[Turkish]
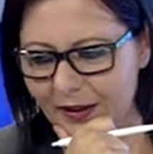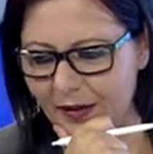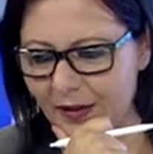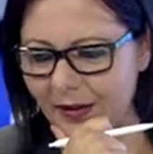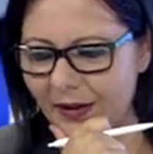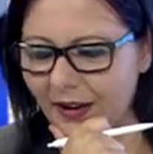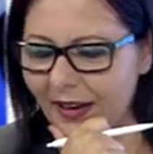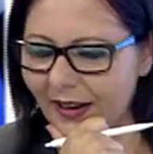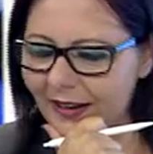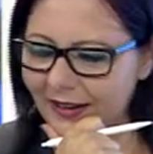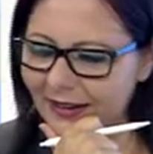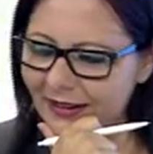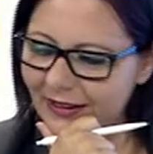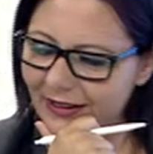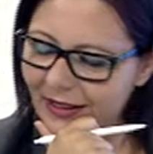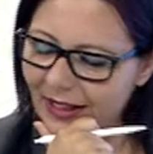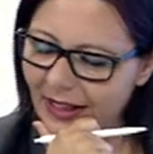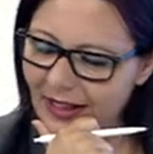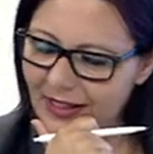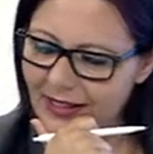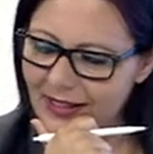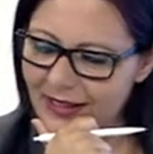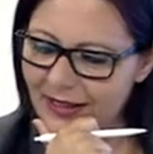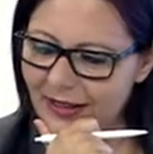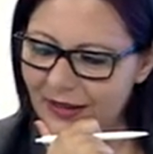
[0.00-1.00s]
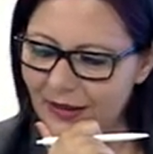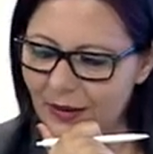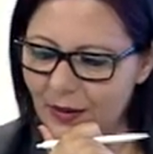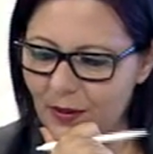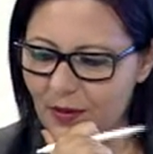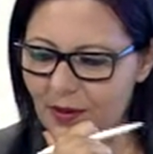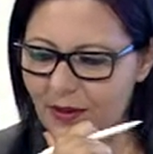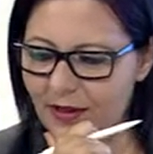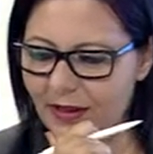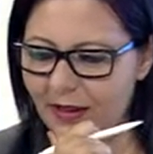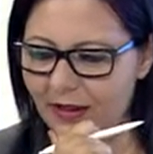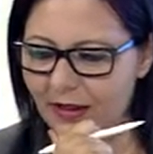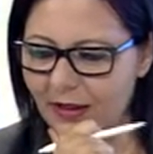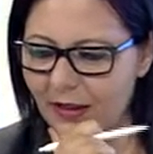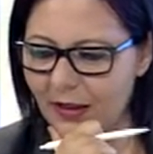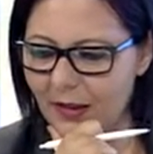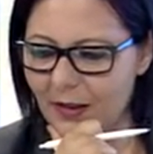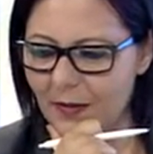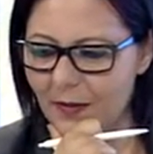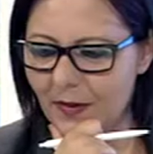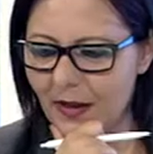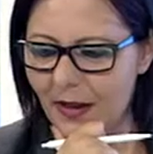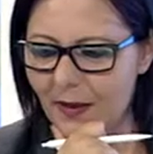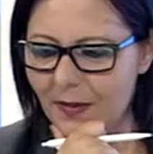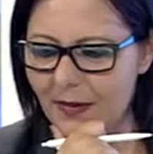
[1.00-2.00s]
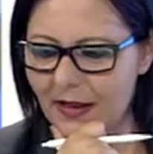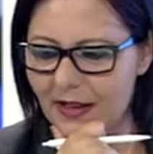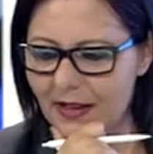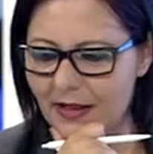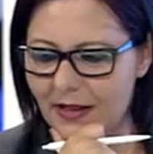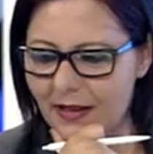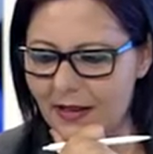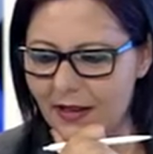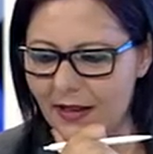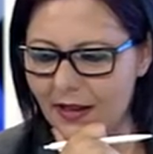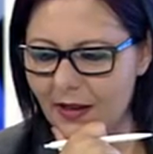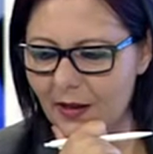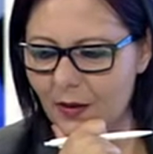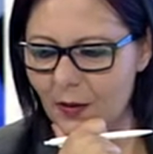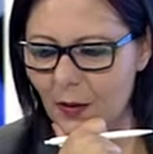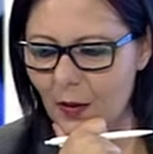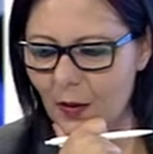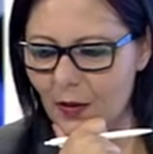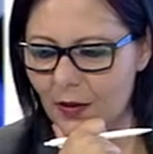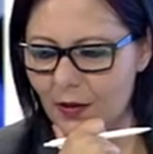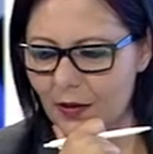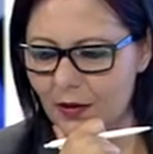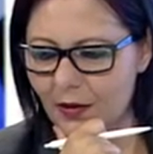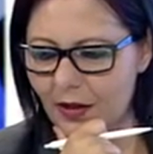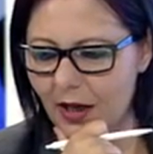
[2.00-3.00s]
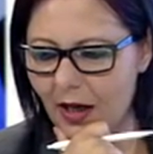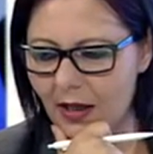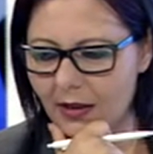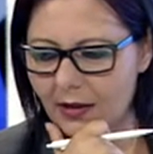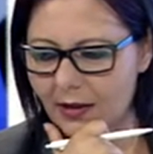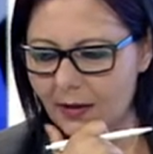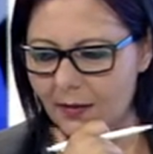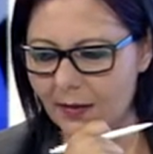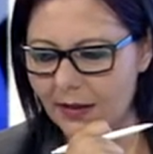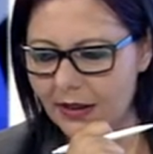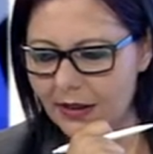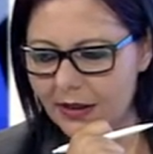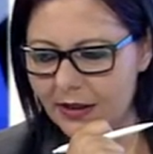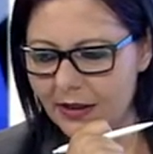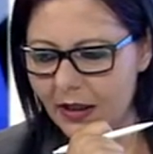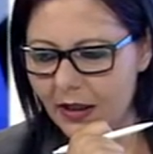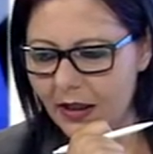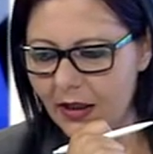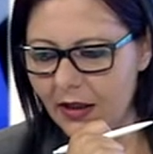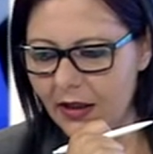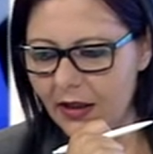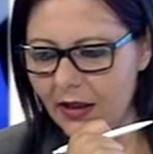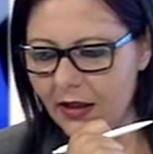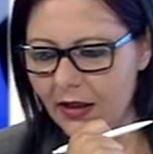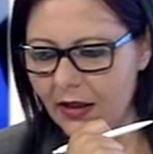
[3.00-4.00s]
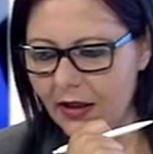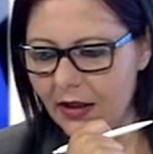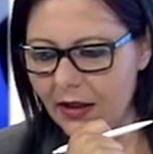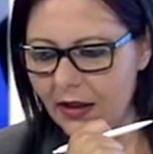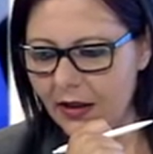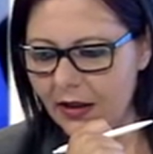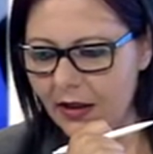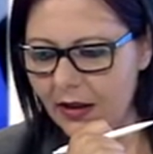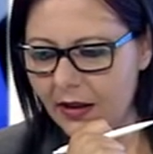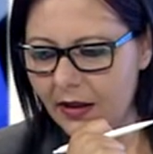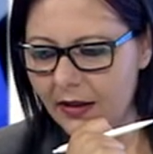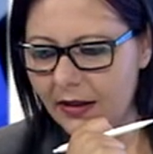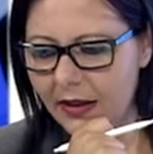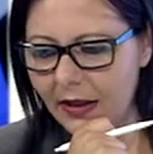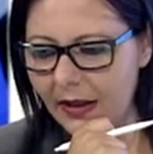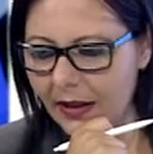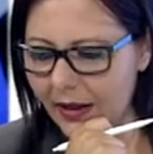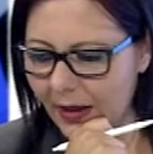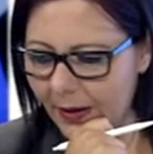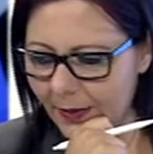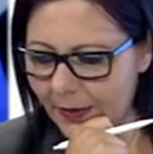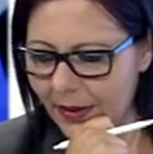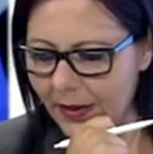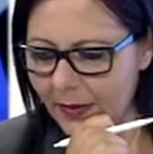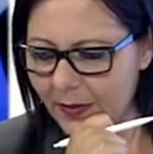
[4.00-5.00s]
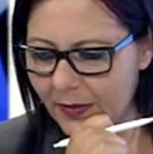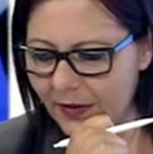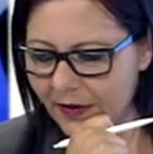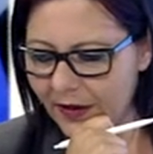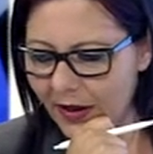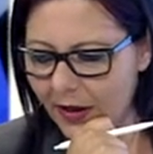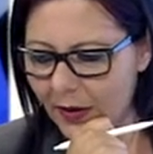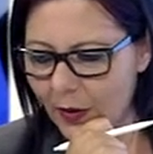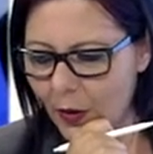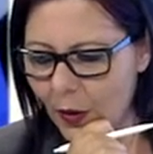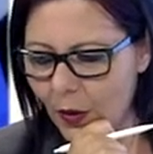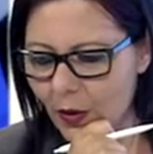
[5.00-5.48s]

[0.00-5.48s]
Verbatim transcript: günaydınlar Sayın Özyiğit. Acaba meclisteki koltuklarda bir e, keramet mi var?